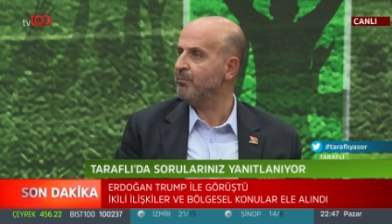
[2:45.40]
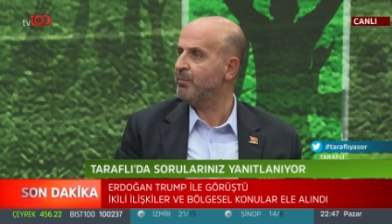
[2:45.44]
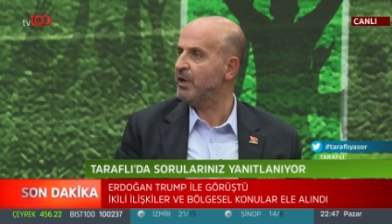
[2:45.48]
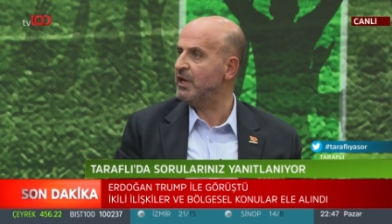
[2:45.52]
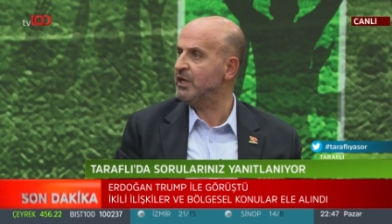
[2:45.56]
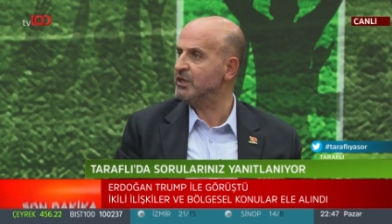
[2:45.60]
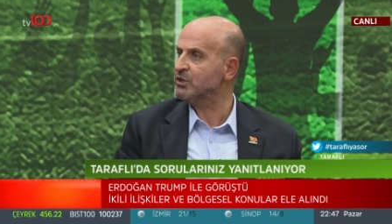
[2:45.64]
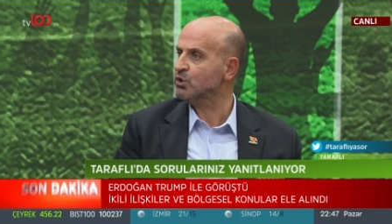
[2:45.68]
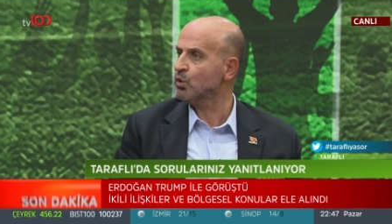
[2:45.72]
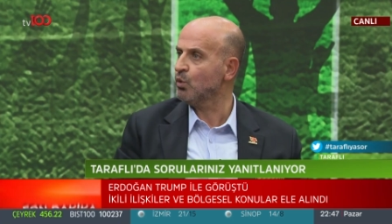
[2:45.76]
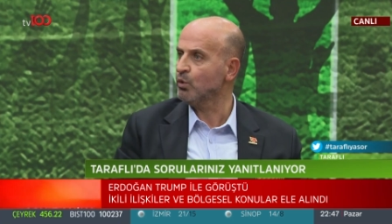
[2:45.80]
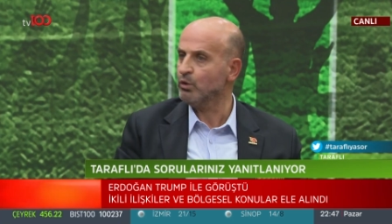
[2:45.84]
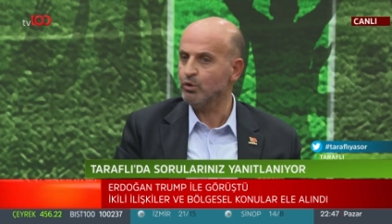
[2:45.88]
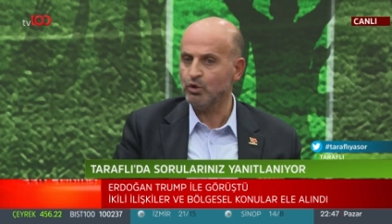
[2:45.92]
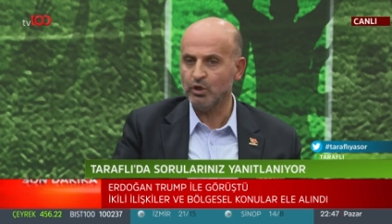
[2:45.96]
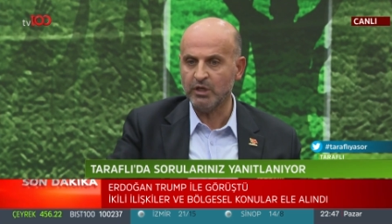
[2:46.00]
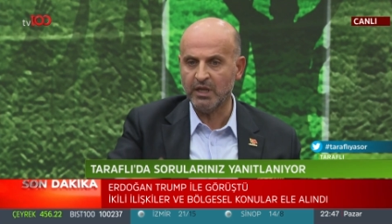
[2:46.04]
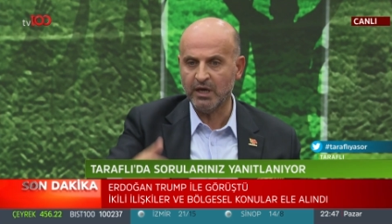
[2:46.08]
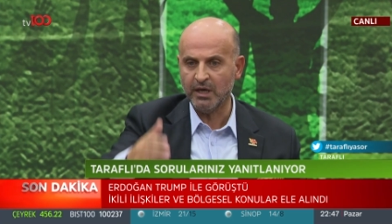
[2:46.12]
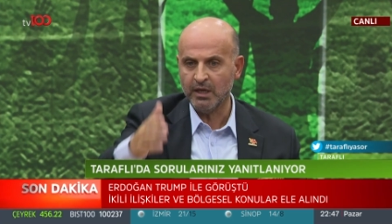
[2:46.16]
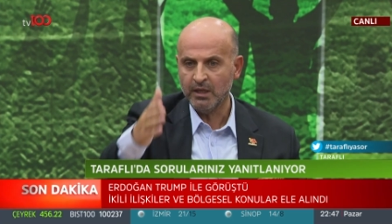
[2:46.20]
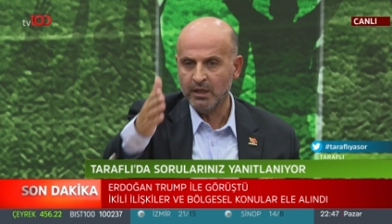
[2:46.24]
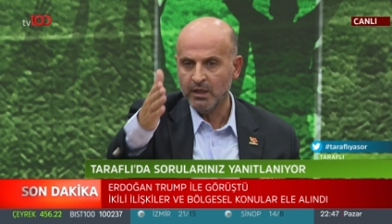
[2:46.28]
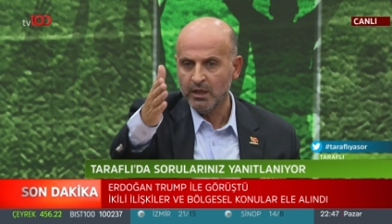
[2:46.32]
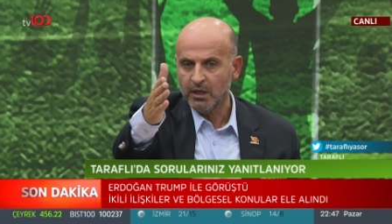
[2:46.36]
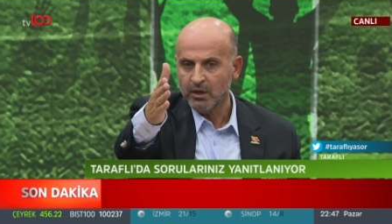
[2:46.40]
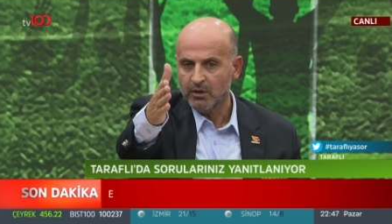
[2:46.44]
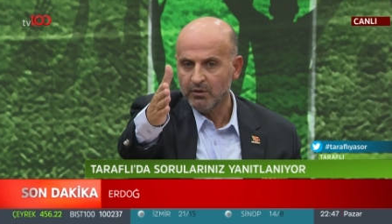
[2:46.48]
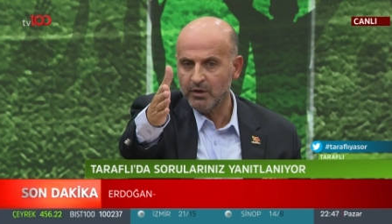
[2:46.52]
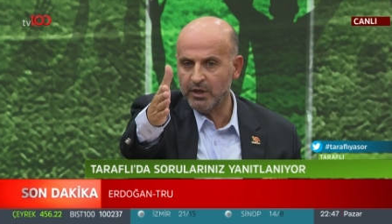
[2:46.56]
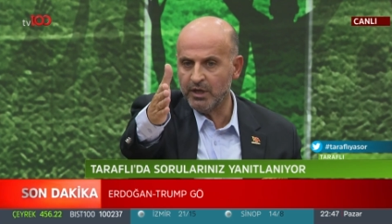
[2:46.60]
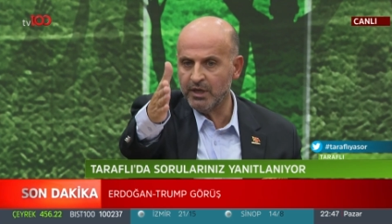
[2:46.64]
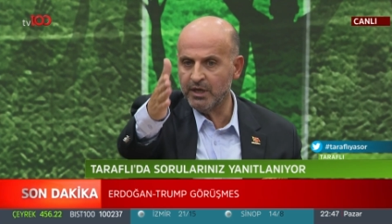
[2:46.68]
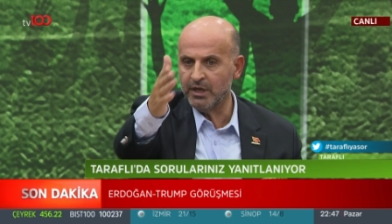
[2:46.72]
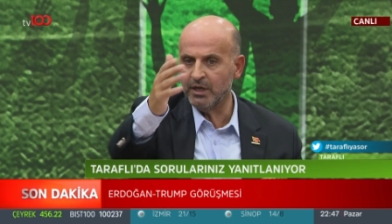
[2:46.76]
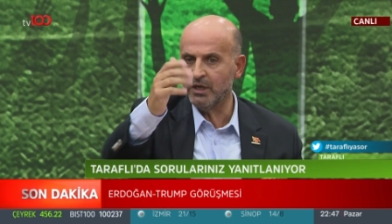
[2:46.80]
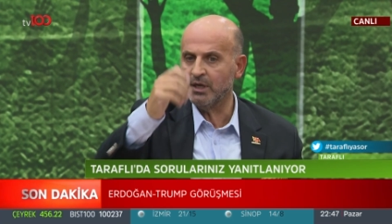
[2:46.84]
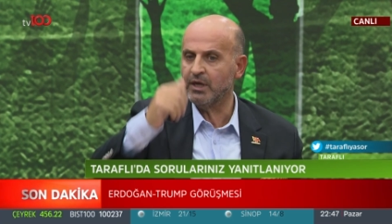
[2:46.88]
Belezoğlu'yla
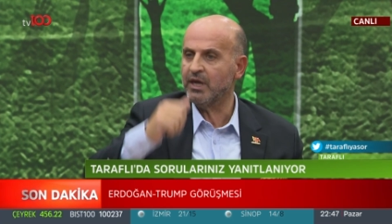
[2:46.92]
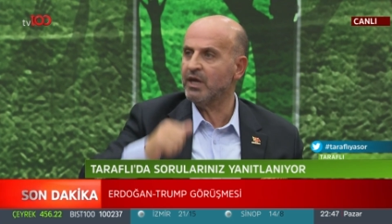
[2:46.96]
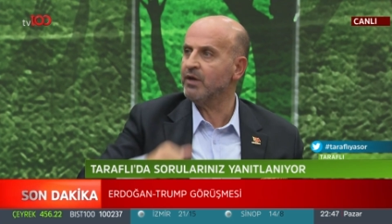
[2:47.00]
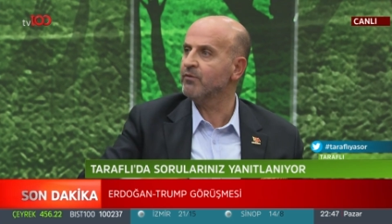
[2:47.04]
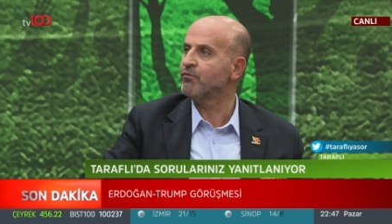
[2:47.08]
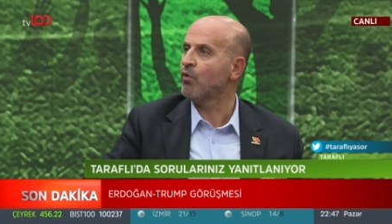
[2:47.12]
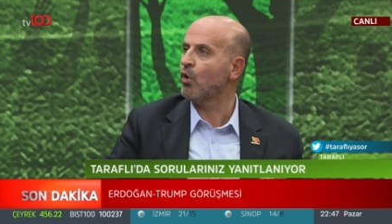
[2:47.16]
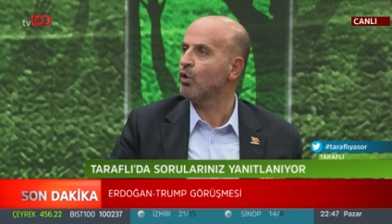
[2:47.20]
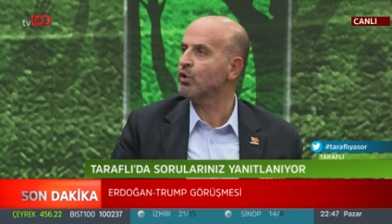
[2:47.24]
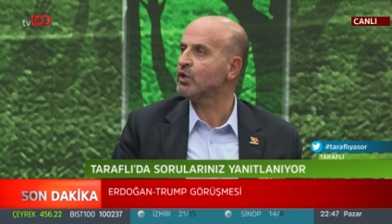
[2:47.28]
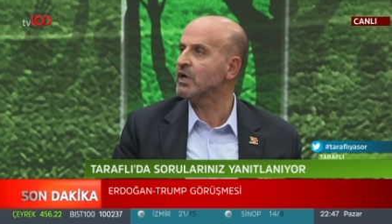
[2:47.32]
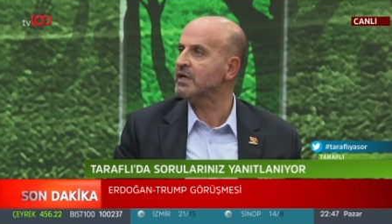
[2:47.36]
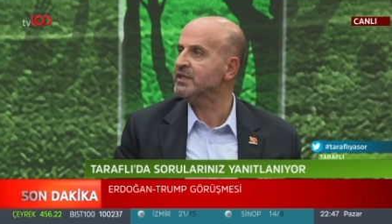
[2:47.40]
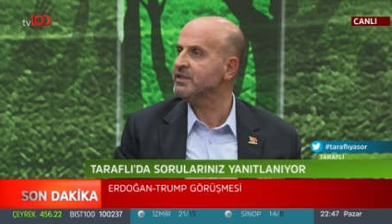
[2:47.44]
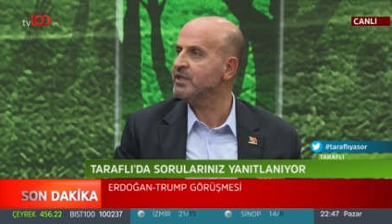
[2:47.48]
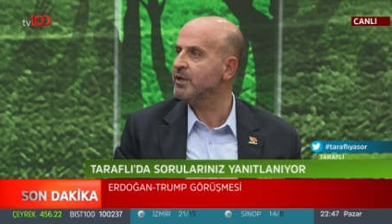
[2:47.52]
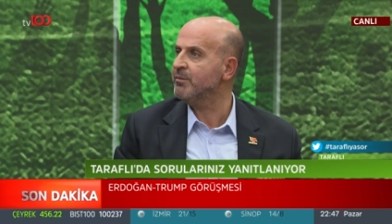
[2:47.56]
ee, Volkan